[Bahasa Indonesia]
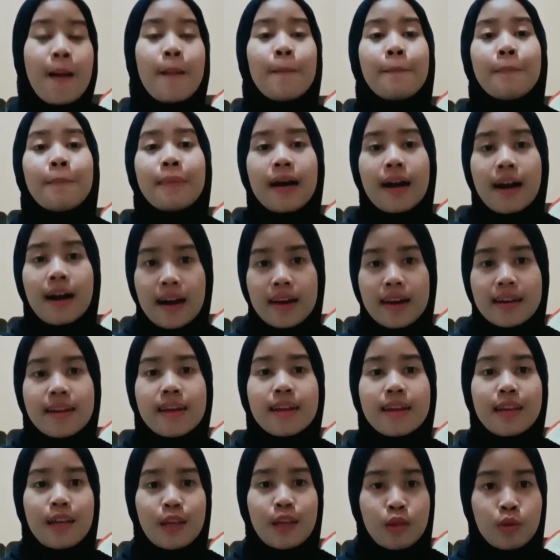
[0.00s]
Maka
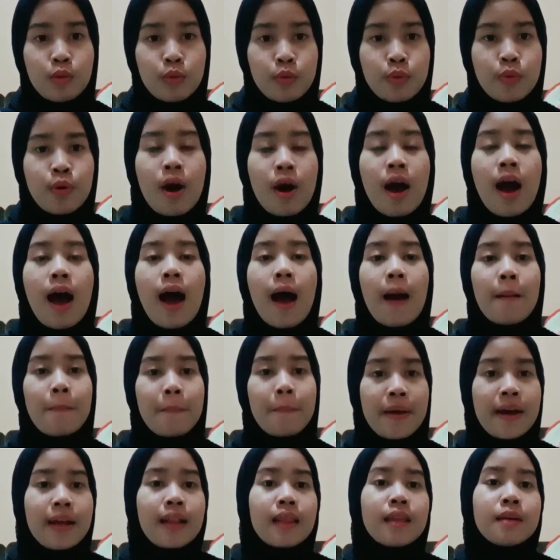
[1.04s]
dari itu, apa
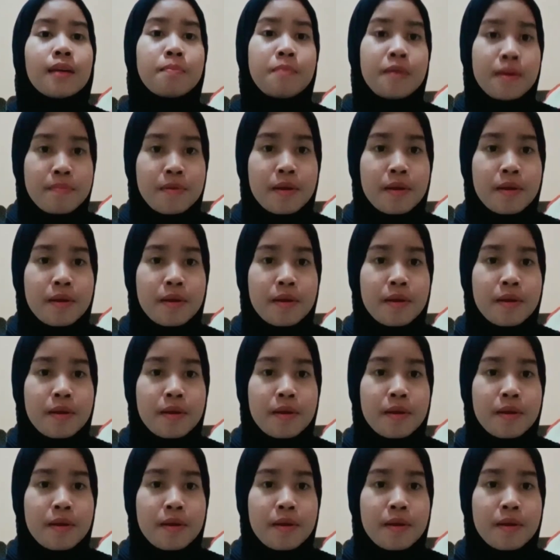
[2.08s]
yang lebih